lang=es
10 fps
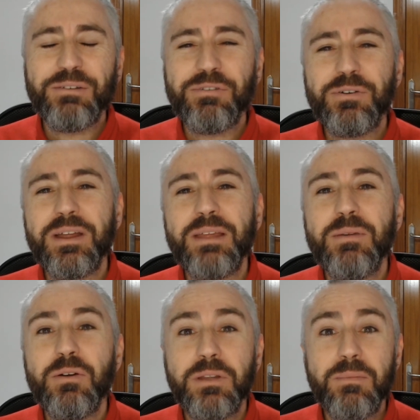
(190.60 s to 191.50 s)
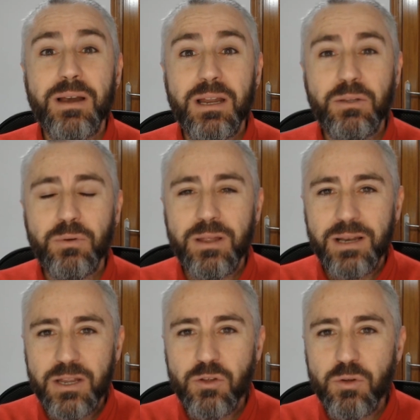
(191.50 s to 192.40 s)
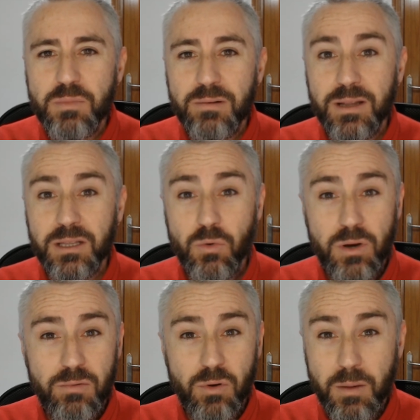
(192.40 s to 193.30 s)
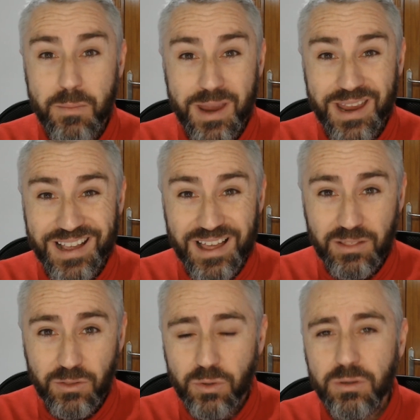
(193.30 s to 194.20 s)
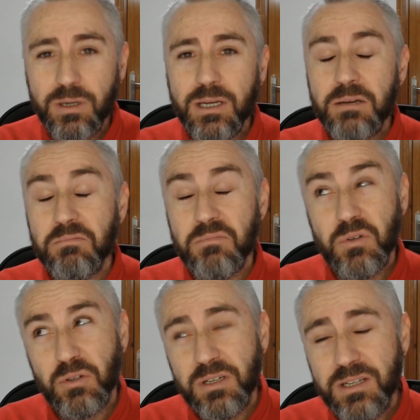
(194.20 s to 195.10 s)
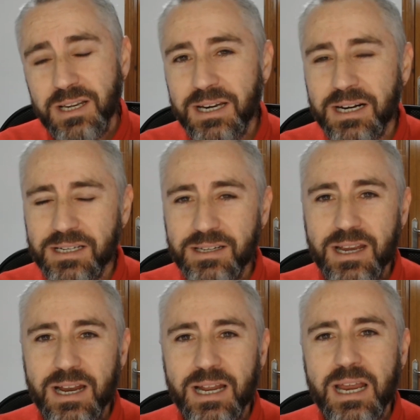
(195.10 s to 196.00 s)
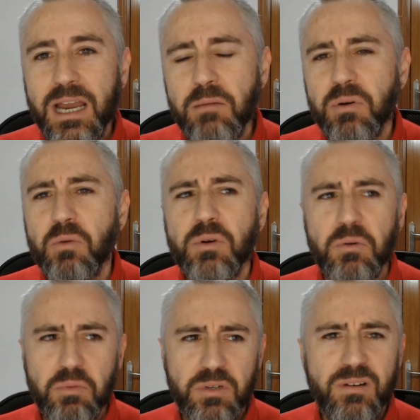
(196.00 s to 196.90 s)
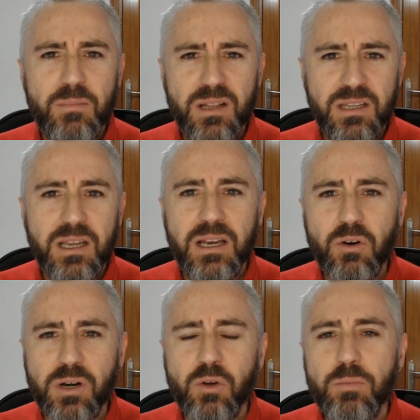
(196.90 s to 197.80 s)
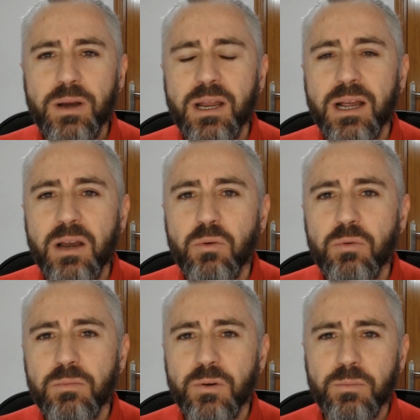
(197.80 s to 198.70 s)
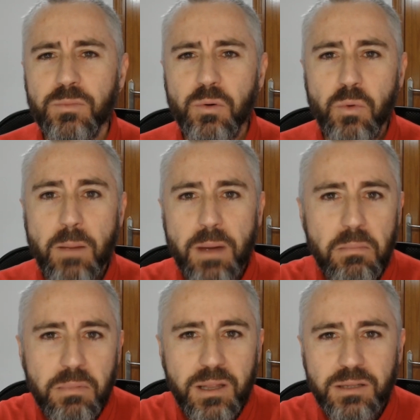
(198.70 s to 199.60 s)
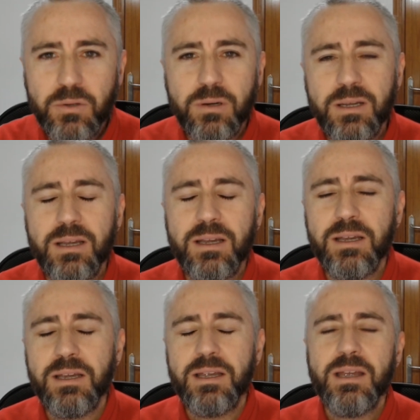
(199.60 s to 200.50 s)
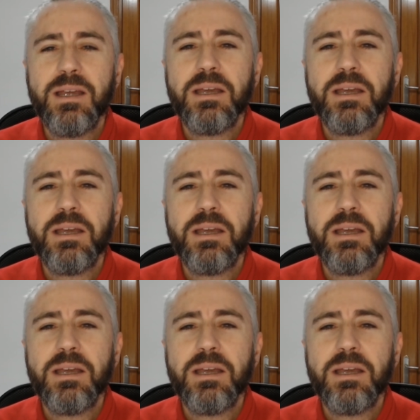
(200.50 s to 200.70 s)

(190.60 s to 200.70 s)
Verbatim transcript: que fue una de mis últimas lecturas del año 2020, un libro que me encantó. No sé si haré reseña en el canal, pero bueno, posiblemente lo recupere en algún wrap-up de estos que,